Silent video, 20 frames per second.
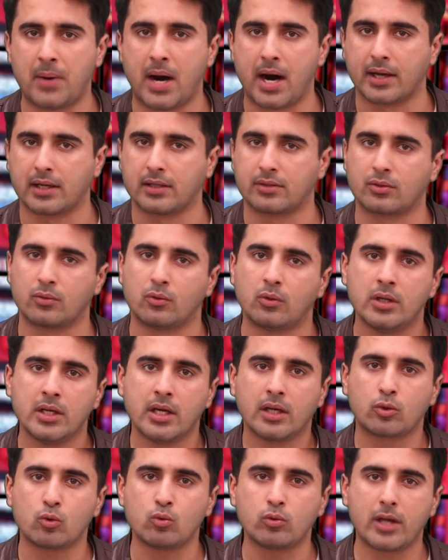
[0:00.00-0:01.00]
भारत को
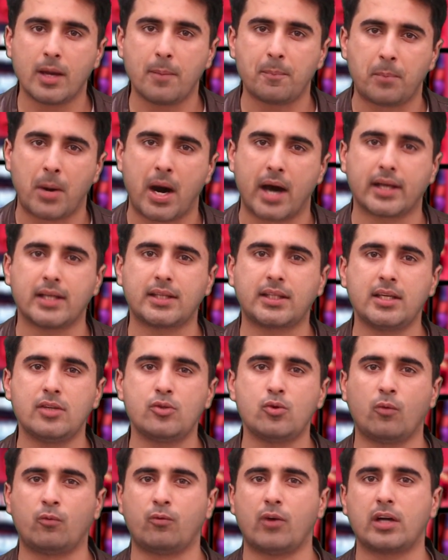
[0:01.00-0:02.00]
क्योंकि भारत की
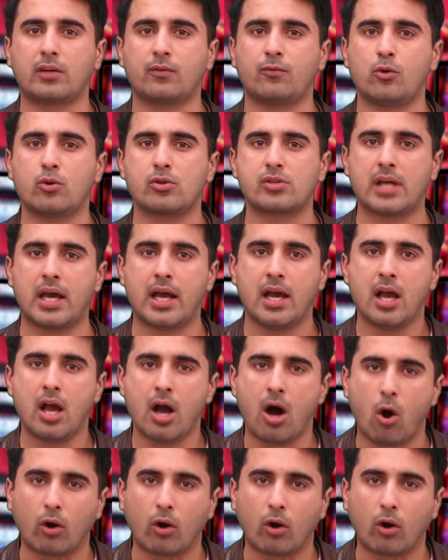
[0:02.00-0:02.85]
जो वर्क फोर्स है